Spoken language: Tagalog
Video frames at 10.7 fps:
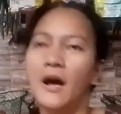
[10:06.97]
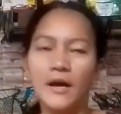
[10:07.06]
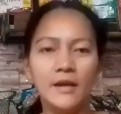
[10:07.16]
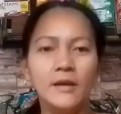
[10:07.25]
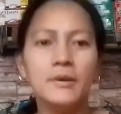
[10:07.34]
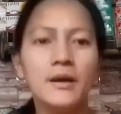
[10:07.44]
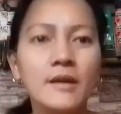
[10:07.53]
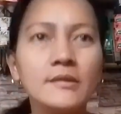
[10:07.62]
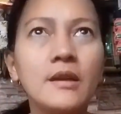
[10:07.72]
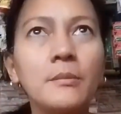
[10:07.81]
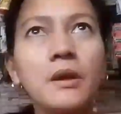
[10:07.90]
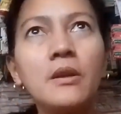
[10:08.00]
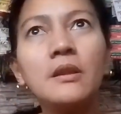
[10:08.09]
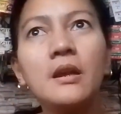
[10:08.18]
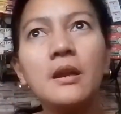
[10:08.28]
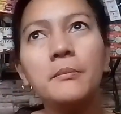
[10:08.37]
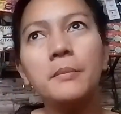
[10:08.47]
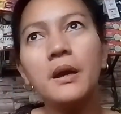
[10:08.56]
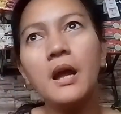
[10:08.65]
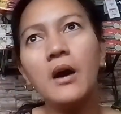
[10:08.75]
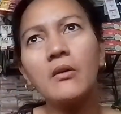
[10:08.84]
Eh, mga kasari, meron na rin
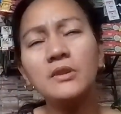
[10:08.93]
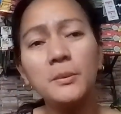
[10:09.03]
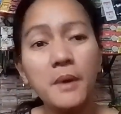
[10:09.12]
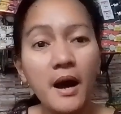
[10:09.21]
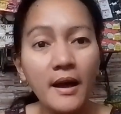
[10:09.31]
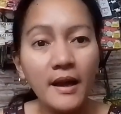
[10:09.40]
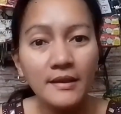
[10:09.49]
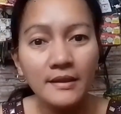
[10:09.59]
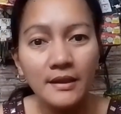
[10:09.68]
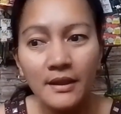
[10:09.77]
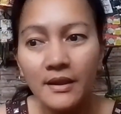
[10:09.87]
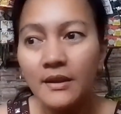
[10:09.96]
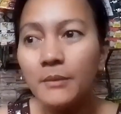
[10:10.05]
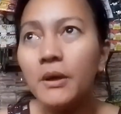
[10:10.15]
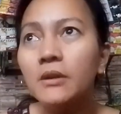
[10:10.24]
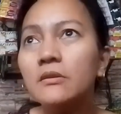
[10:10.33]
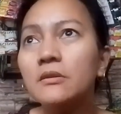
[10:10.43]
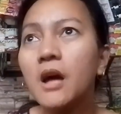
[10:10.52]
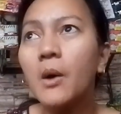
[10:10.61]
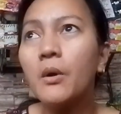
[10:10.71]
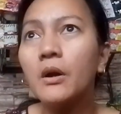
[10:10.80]
pala. Kung diba ahente na rin naman yung
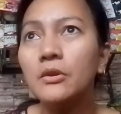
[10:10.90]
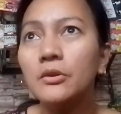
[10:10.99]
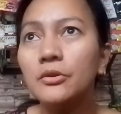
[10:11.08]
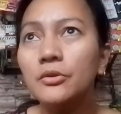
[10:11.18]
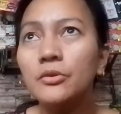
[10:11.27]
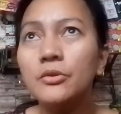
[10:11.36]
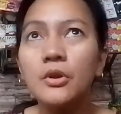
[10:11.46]
tawag doon.